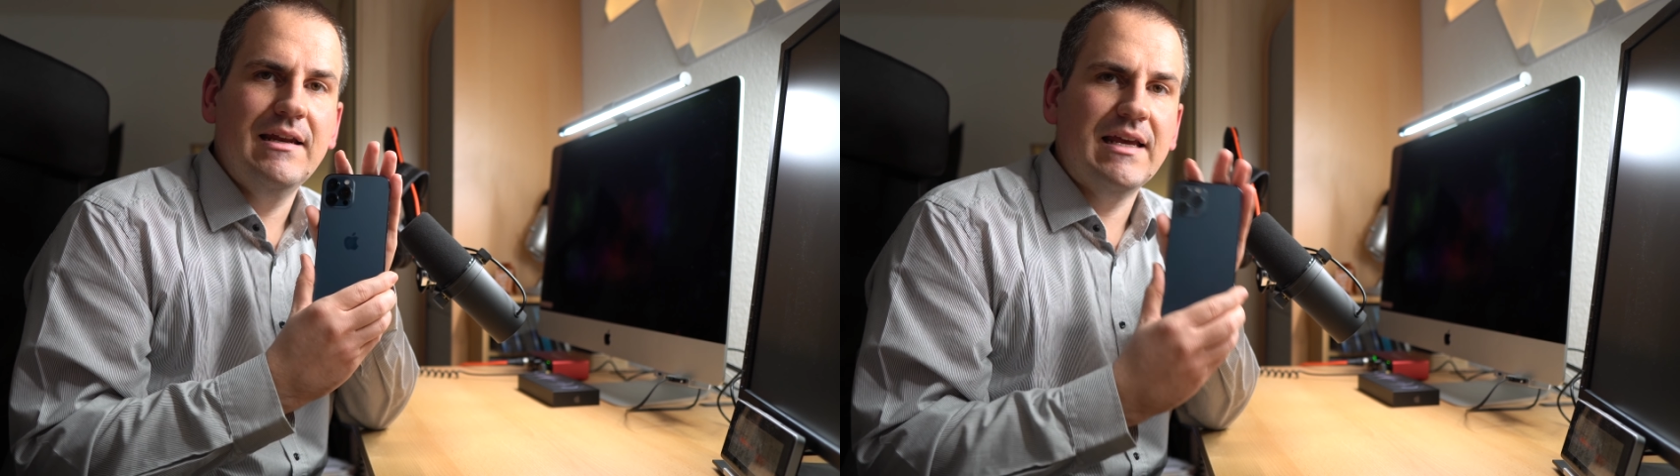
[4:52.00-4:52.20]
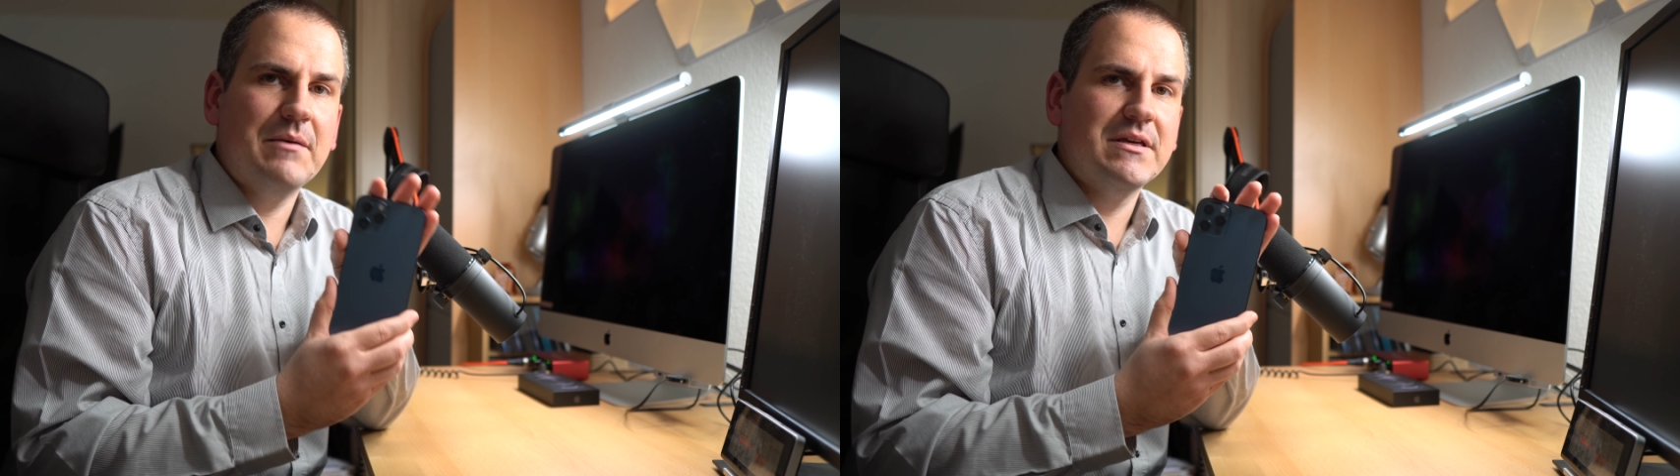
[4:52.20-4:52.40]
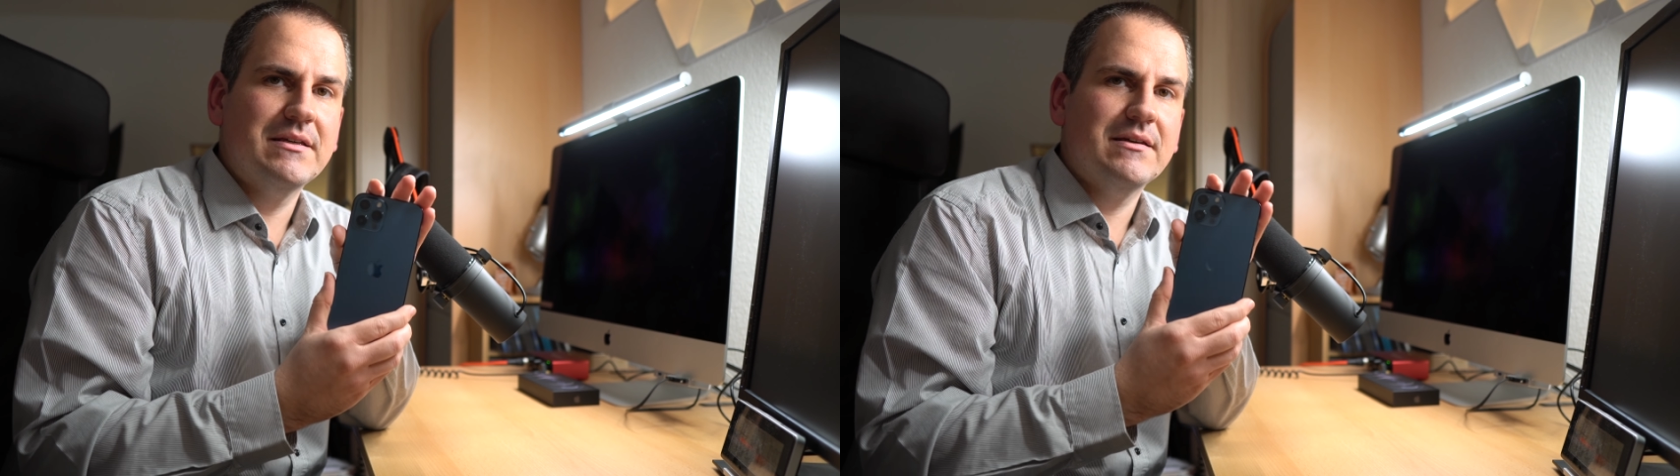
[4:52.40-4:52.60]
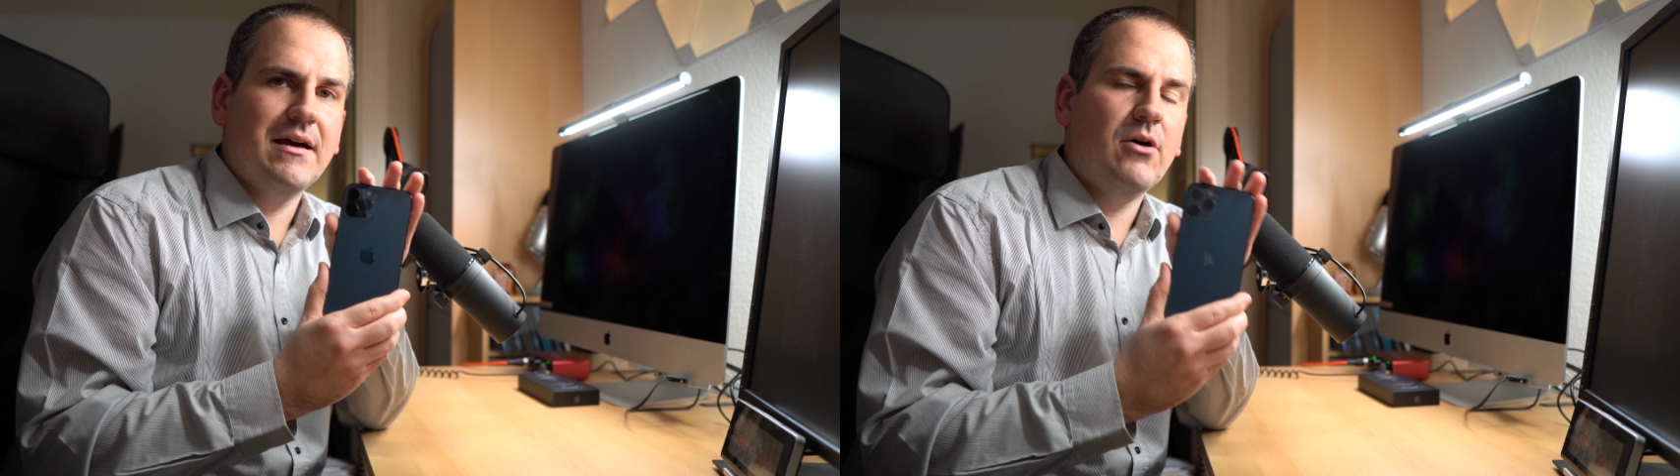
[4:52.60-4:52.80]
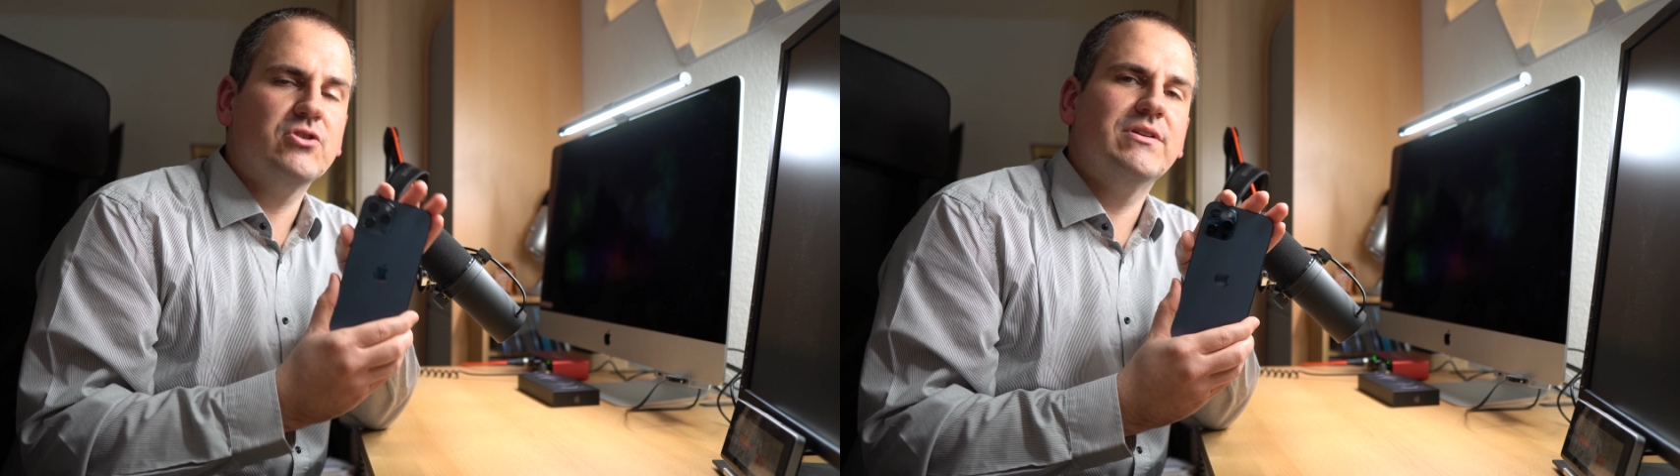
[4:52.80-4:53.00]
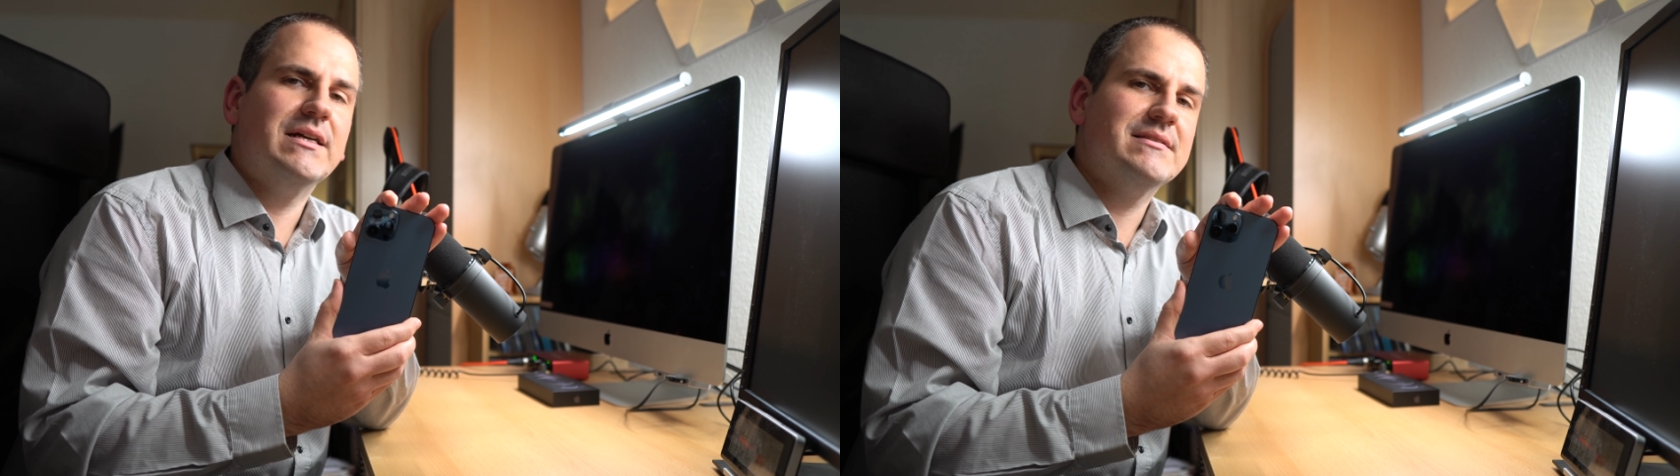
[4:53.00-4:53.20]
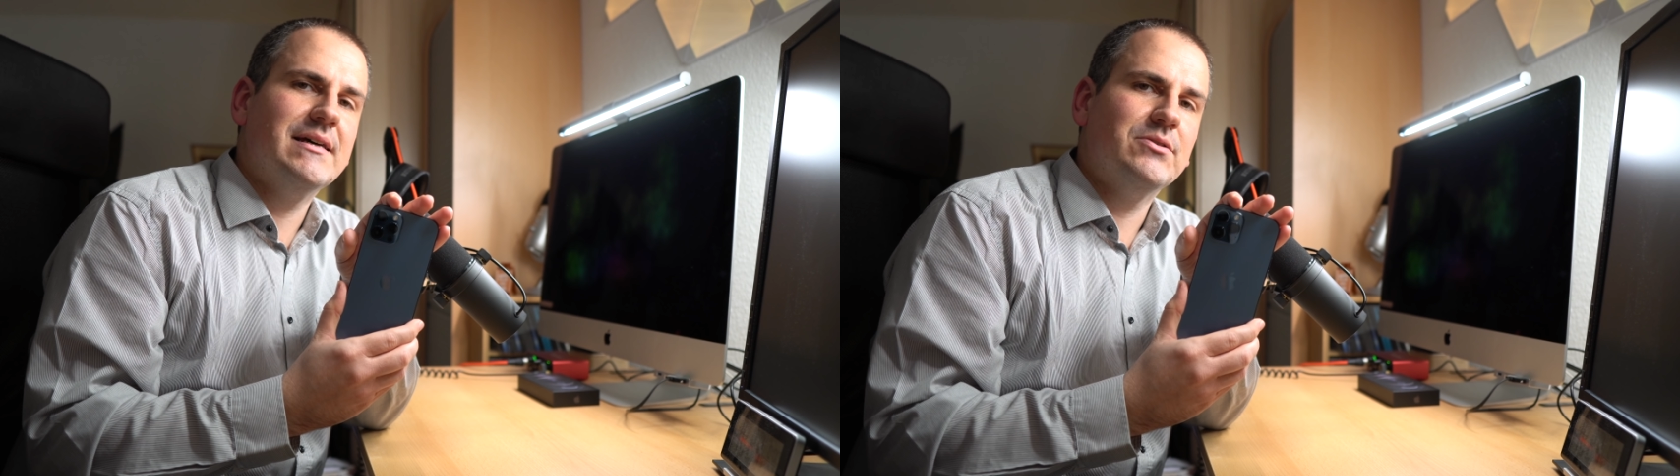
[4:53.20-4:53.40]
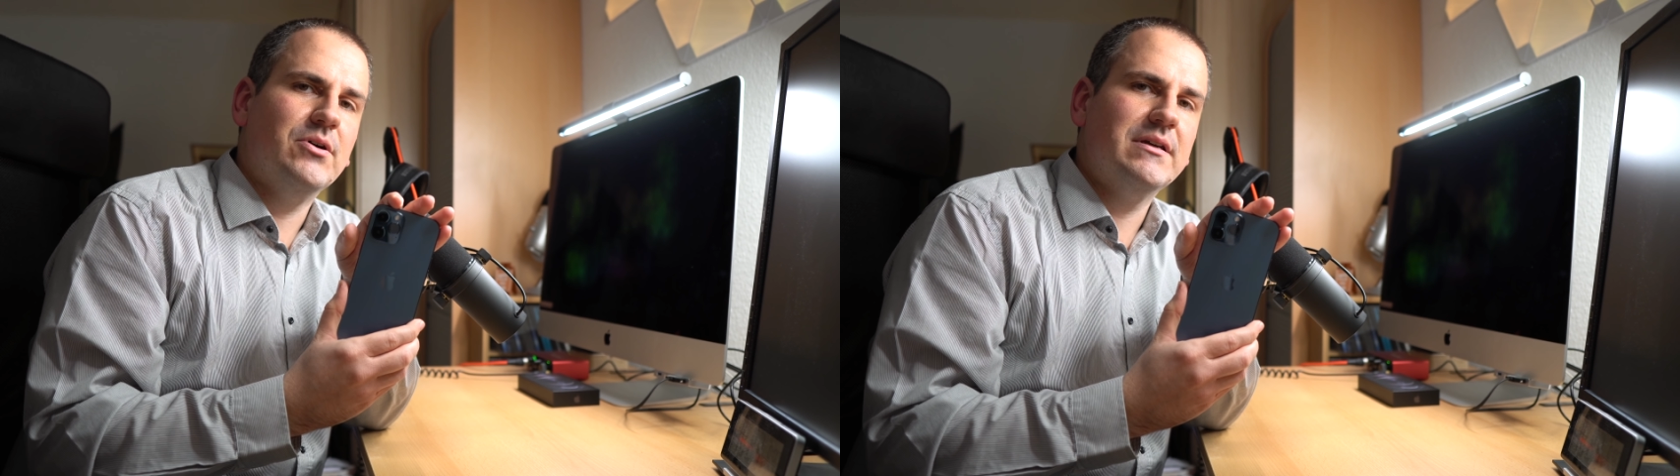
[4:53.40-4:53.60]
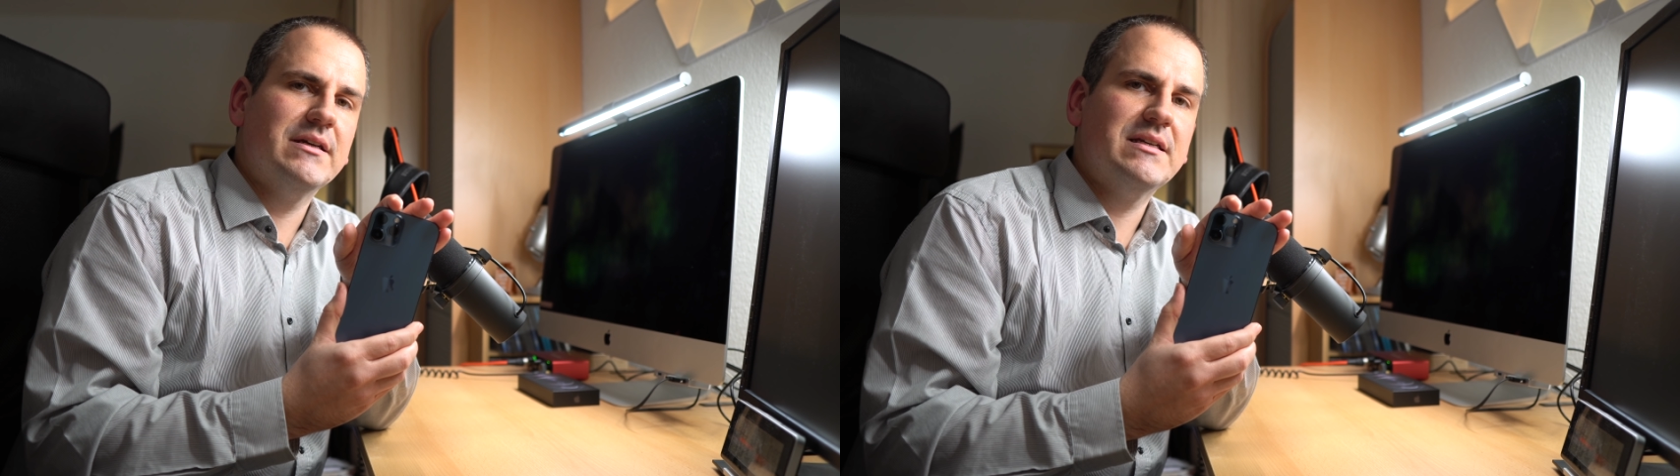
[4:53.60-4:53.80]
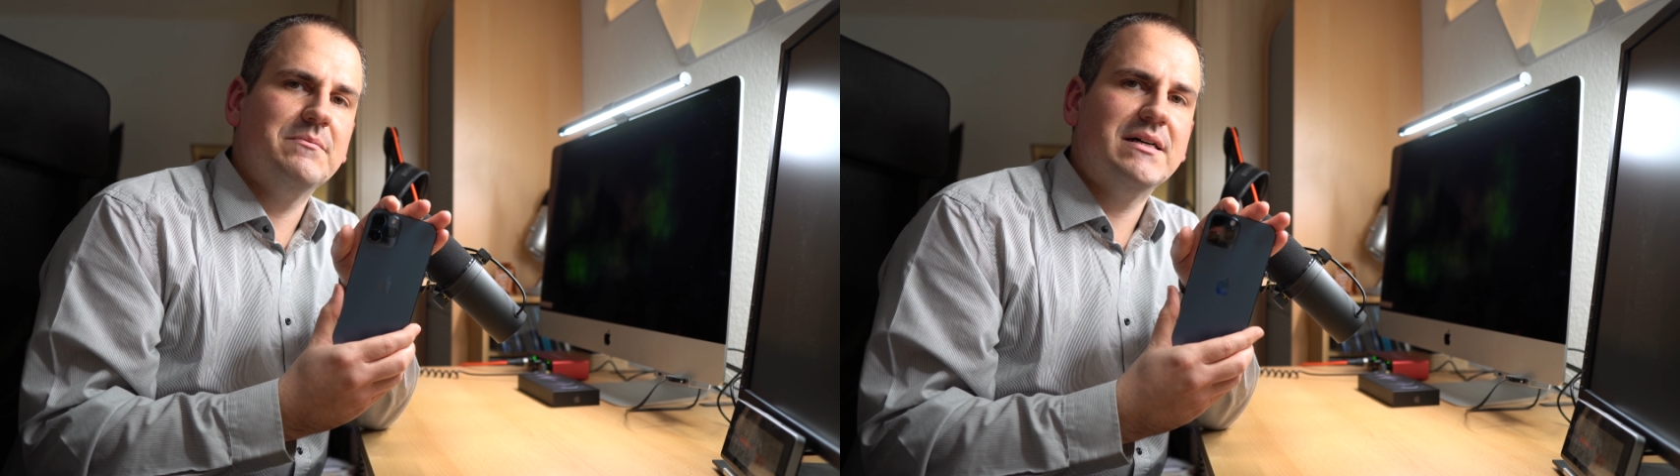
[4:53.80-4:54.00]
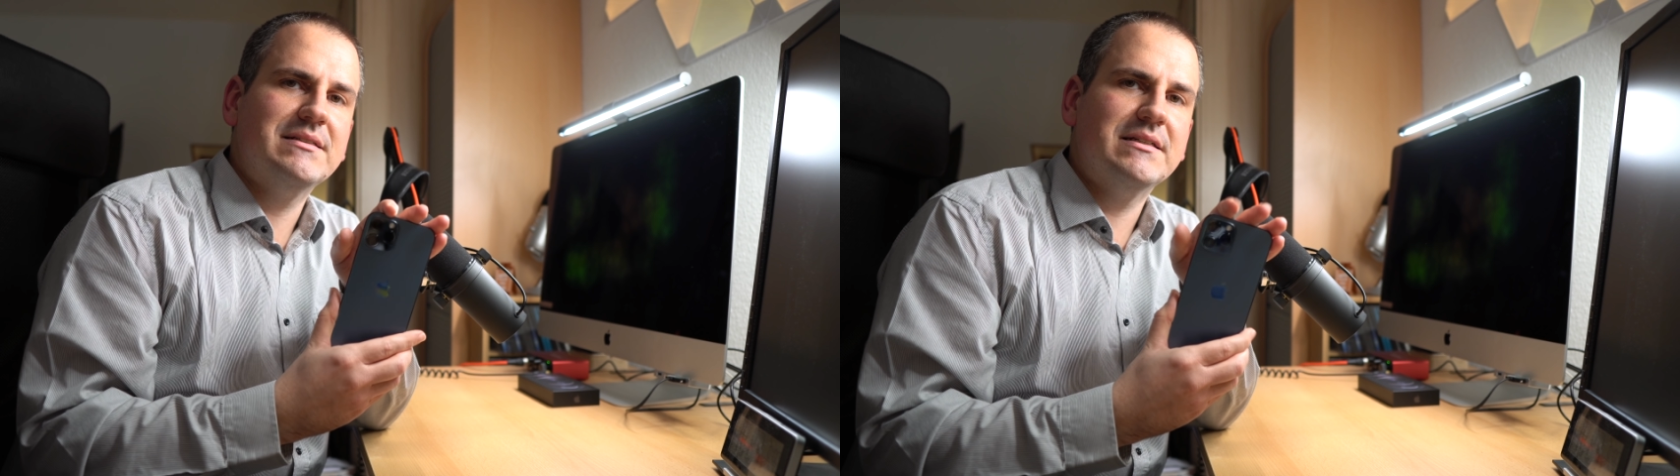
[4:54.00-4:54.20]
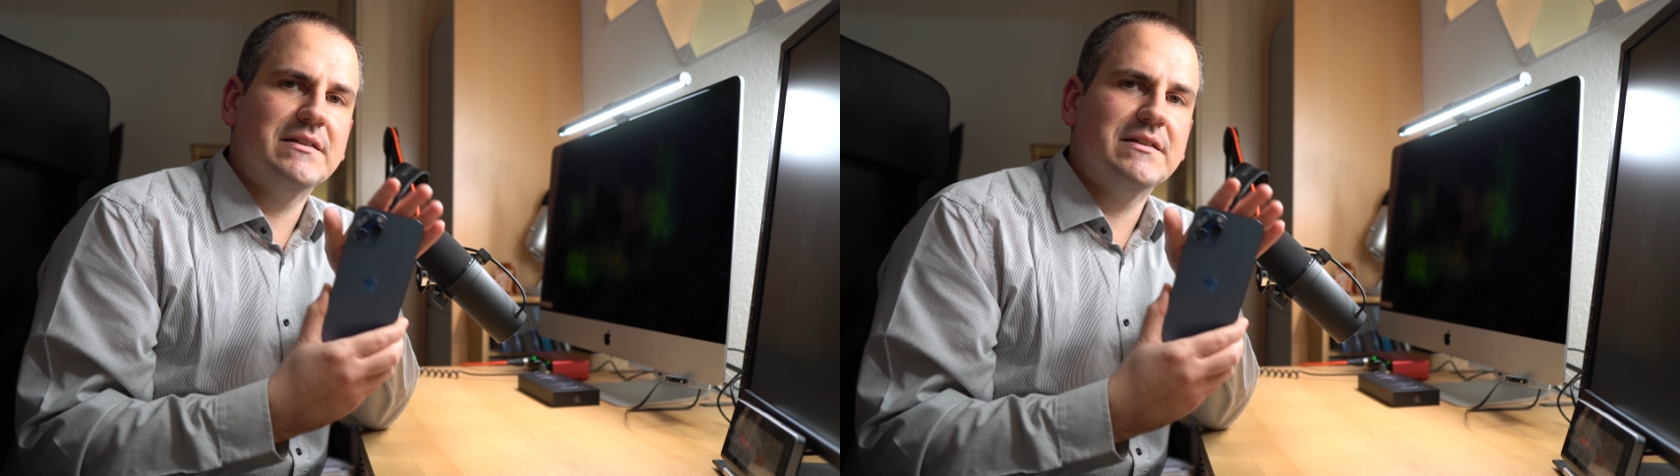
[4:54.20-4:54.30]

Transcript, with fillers: der mich auch schon die ganze Zeit neugierig gemacht hat.